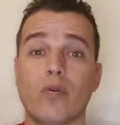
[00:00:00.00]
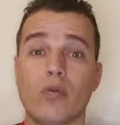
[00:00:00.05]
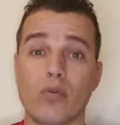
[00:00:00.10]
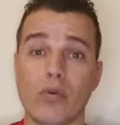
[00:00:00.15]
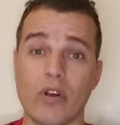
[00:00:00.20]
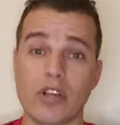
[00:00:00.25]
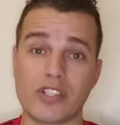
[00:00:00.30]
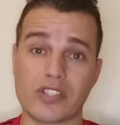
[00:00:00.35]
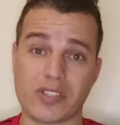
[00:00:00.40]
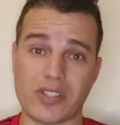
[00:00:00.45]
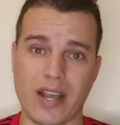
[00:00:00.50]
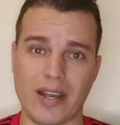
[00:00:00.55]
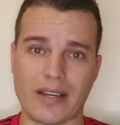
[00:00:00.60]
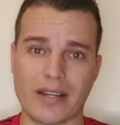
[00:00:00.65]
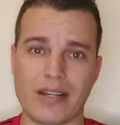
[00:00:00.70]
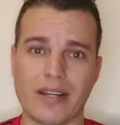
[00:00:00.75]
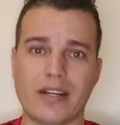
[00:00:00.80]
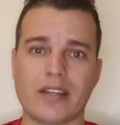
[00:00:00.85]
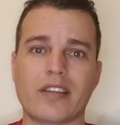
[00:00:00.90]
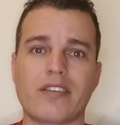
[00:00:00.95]
O
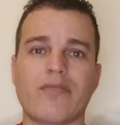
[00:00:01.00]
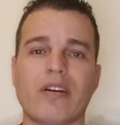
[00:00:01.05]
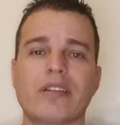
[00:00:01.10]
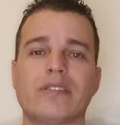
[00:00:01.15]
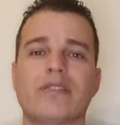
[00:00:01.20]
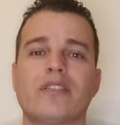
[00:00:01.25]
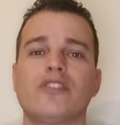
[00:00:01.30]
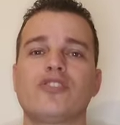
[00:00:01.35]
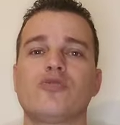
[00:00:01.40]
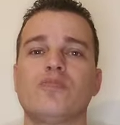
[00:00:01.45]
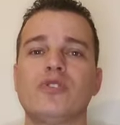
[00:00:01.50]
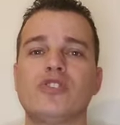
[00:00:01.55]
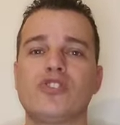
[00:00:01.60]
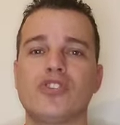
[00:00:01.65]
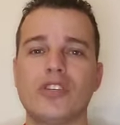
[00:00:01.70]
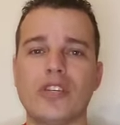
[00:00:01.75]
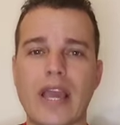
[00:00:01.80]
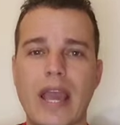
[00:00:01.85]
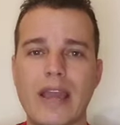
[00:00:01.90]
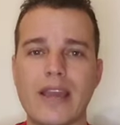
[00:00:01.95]
Instagram que vai
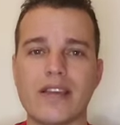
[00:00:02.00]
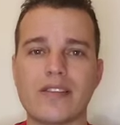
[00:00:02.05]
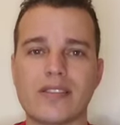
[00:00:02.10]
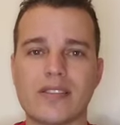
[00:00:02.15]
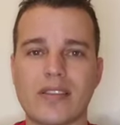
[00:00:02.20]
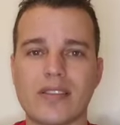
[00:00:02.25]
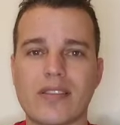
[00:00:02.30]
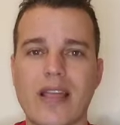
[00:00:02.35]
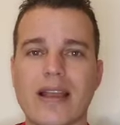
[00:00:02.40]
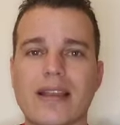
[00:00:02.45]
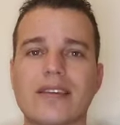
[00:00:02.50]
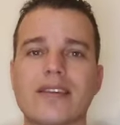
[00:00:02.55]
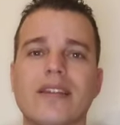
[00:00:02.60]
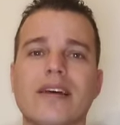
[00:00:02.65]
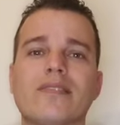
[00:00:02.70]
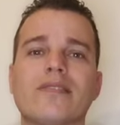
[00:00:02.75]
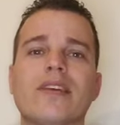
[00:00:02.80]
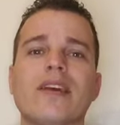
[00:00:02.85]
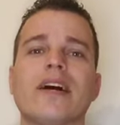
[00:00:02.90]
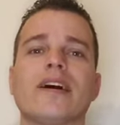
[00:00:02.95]
transmitir é esse que está aqui
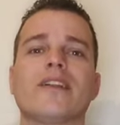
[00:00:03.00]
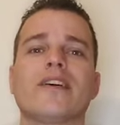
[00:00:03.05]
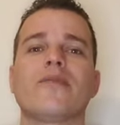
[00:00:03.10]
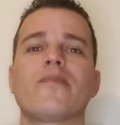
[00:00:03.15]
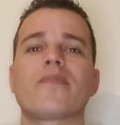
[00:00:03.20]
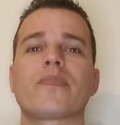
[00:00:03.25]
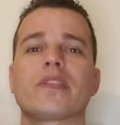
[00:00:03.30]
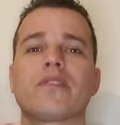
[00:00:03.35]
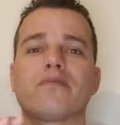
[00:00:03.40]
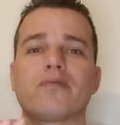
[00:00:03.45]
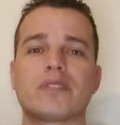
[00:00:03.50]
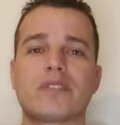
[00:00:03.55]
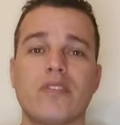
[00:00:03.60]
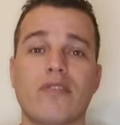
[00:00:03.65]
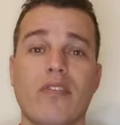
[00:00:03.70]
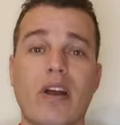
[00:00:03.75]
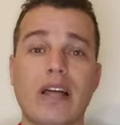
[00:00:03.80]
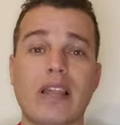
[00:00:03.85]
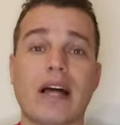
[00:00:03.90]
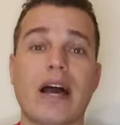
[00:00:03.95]
na tela. Você
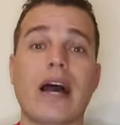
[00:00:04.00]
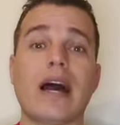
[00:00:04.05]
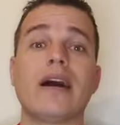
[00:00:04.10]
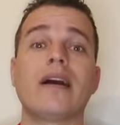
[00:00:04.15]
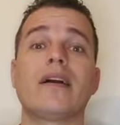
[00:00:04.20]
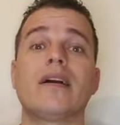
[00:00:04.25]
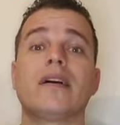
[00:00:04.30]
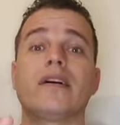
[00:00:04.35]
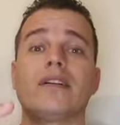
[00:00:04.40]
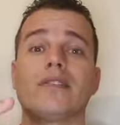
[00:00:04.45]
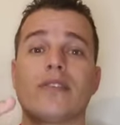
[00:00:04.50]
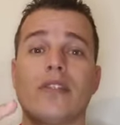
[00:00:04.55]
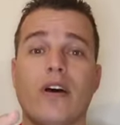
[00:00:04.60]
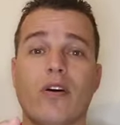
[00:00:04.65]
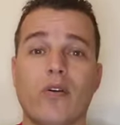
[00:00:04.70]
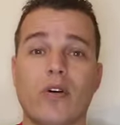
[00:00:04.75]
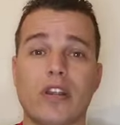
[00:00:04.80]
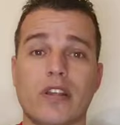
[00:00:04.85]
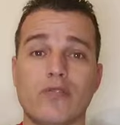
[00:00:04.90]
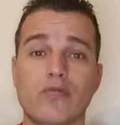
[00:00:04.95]
vai lá na
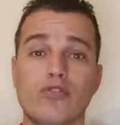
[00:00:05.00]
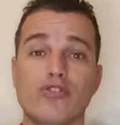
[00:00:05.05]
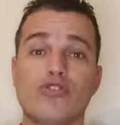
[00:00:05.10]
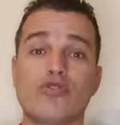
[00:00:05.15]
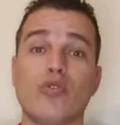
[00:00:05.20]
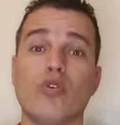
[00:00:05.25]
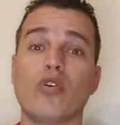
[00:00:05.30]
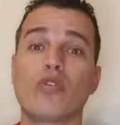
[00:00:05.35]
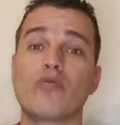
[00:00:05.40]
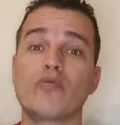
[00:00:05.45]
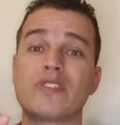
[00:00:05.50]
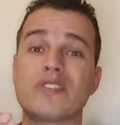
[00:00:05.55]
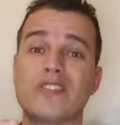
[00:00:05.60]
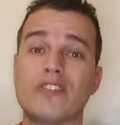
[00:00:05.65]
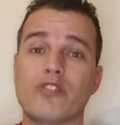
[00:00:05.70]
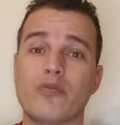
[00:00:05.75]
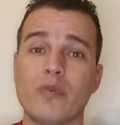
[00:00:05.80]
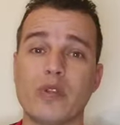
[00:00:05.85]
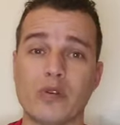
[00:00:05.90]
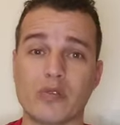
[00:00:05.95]
hora do jogo,
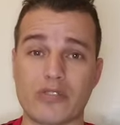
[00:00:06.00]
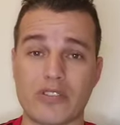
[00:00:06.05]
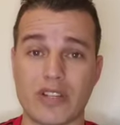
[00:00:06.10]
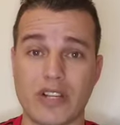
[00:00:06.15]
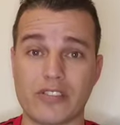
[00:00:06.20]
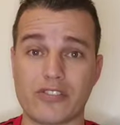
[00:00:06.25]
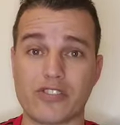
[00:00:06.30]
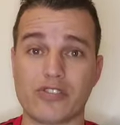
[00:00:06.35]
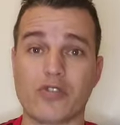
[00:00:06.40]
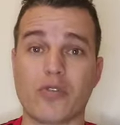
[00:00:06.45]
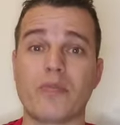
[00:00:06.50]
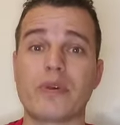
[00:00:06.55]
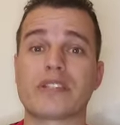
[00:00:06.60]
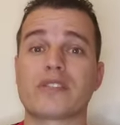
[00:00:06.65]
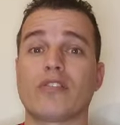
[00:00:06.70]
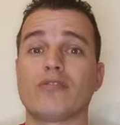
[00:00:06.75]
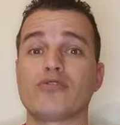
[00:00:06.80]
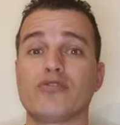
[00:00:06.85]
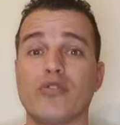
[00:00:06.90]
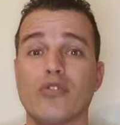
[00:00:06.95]
cinco minutos antes de
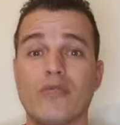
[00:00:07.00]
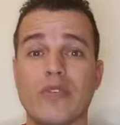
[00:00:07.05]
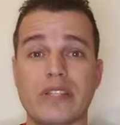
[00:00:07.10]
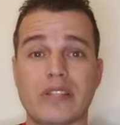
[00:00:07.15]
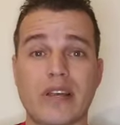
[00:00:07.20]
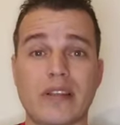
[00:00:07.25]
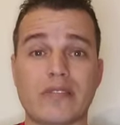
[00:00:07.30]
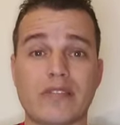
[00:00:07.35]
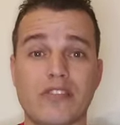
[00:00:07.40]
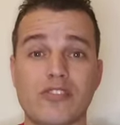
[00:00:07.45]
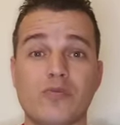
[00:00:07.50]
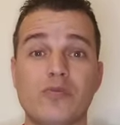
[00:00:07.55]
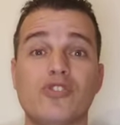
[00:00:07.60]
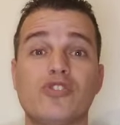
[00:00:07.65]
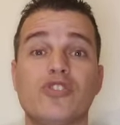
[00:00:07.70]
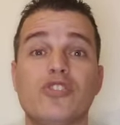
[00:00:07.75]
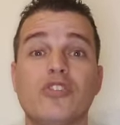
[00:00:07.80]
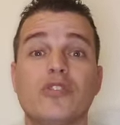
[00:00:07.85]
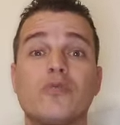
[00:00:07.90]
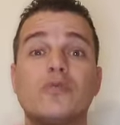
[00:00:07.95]
começar o jogo, vai estar tá
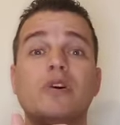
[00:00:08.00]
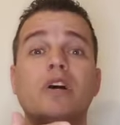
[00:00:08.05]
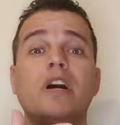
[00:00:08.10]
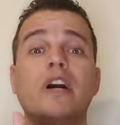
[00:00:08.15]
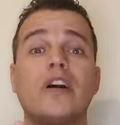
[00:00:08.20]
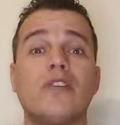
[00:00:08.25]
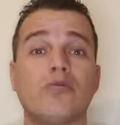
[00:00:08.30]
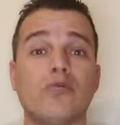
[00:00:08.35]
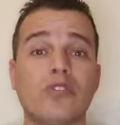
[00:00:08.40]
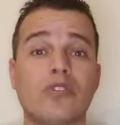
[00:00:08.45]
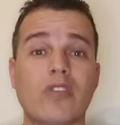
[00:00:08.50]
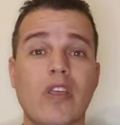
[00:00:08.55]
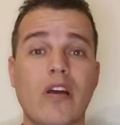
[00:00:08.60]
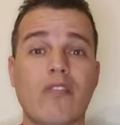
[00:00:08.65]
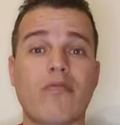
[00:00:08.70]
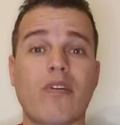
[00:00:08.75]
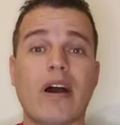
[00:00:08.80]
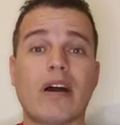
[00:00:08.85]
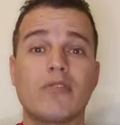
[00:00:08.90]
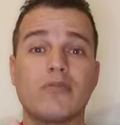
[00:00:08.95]
transmitindo no
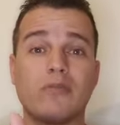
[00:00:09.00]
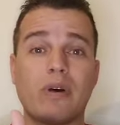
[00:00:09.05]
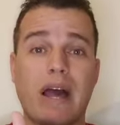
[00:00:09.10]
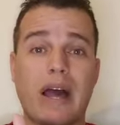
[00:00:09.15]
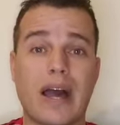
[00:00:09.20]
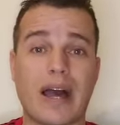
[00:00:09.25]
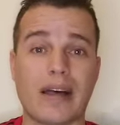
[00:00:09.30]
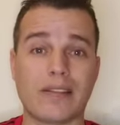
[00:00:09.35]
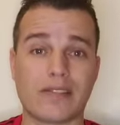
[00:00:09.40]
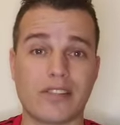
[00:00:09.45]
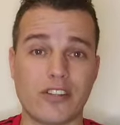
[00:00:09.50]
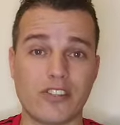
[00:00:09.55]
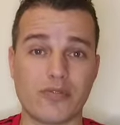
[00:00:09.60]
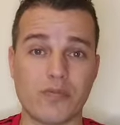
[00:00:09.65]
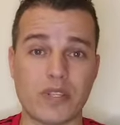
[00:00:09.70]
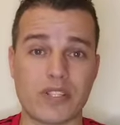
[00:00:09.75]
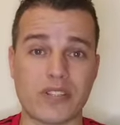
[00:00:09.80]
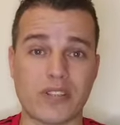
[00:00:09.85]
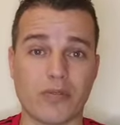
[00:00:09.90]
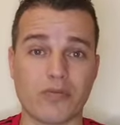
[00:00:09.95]
intervalo, a
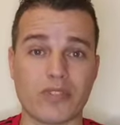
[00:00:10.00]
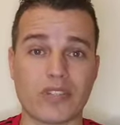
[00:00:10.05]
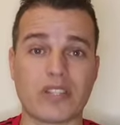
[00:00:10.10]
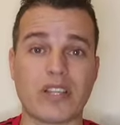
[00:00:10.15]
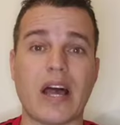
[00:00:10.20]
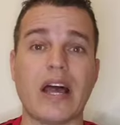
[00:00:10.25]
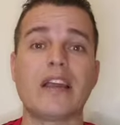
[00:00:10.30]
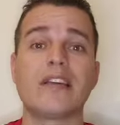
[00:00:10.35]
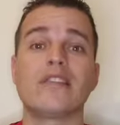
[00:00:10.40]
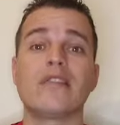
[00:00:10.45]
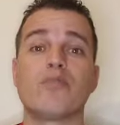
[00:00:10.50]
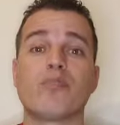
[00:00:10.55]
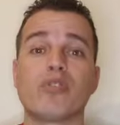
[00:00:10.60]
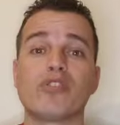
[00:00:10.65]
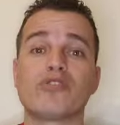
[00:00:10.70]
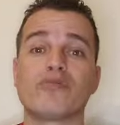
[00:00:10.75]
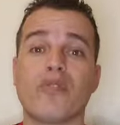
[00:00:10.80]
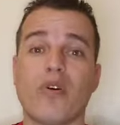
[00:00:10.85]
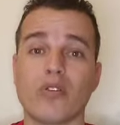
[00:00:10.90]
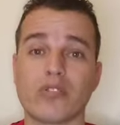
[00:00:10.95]
transmissão sai e
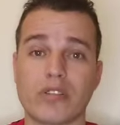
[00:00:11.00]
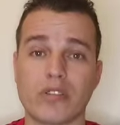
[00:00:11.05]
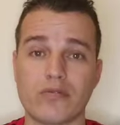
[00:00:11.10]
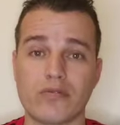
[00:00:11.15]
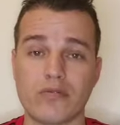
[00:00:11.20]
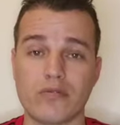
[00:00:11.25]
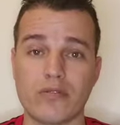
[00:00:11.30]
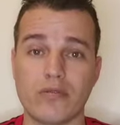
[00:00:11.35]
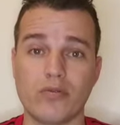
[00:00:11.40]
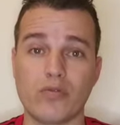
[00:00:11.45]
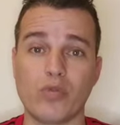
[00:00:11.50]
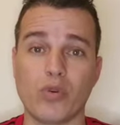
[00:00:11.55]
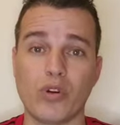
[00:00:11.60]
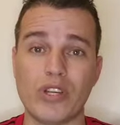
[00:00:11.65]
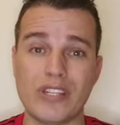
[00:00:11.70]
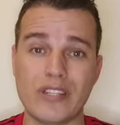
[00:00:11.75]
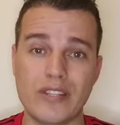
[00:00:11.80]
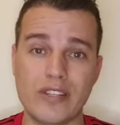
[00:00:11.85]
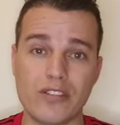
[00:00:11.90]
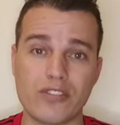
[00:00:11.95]
depois volta no, no
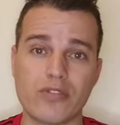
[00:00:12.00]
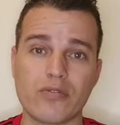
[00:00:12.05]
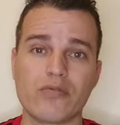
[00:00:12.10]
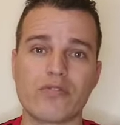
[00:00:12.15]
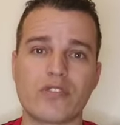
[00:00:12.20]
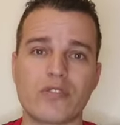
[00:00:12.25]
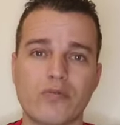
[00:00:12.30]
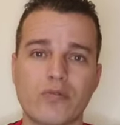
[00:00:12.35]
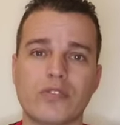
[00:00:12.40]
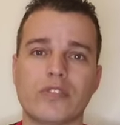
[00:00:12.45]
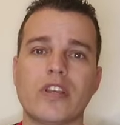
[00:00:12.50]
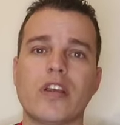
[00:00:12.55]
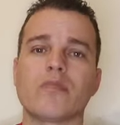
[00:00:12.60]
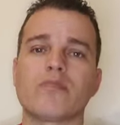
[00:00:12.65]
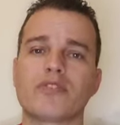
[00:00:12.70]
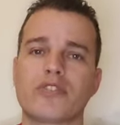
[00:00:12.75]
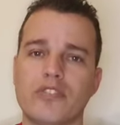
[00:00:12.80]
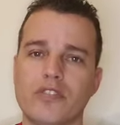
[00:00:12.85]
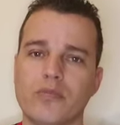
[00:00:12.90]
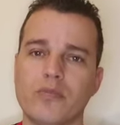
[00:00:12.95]
início do segundo tempo,
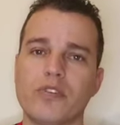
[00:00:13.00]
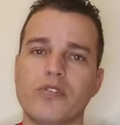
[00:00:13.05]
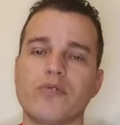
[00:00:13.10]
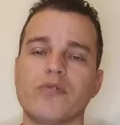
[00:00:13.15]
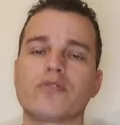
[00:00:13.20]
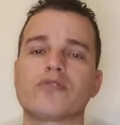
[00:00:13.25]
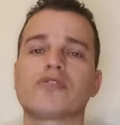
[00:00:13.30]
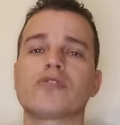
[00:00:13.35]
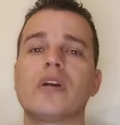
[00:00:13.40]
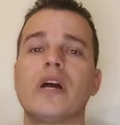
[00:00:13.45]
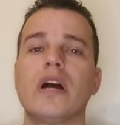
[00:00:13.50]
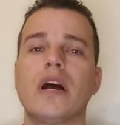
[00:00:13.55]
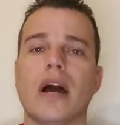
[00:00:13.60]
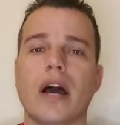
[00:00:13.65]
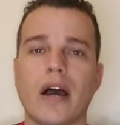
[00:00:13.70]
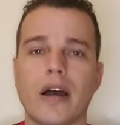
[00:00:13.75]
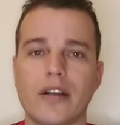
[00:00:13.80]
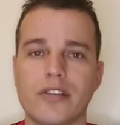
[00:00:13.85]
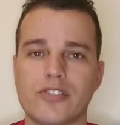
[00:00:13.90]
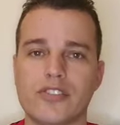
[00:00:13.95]
cinco minutos
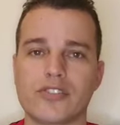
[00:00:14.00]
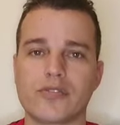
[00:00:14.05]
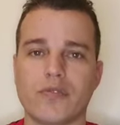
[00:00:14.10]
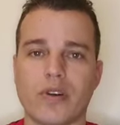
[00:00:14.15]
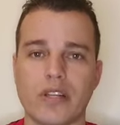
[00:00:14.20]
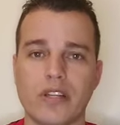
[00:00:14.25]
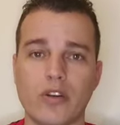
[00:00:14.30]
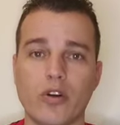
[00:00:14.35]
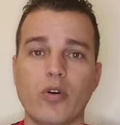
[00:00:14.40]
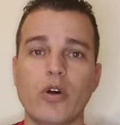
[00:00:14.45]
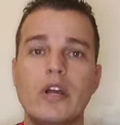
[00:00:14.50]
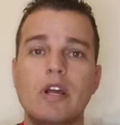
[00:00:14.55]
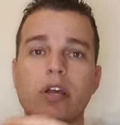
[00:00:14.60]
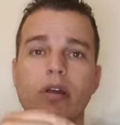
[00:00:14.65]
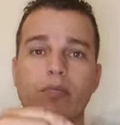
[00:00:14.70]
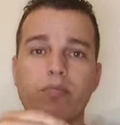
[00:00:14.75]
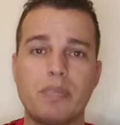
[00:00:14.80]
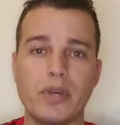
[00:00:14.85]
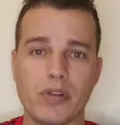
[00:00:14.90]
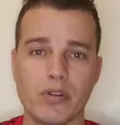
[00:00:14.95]
antes. Valeu?
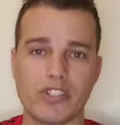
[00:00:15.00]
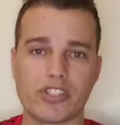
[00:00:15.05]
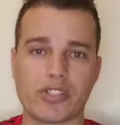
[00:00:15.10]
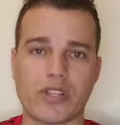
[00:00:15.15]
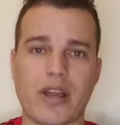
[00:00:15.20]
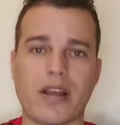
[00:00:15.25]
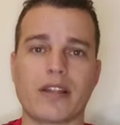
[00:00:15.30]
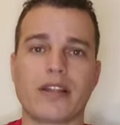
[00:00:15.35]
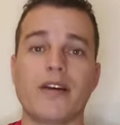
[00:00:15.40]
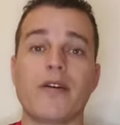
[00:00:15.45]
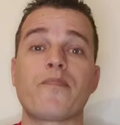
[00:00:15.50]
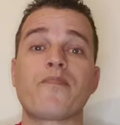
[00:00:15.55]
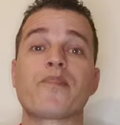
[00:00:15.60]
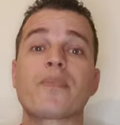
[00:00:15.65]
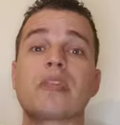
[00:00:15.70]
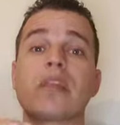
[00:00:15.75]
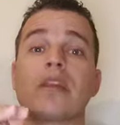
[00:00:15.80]
Pelo Instagram.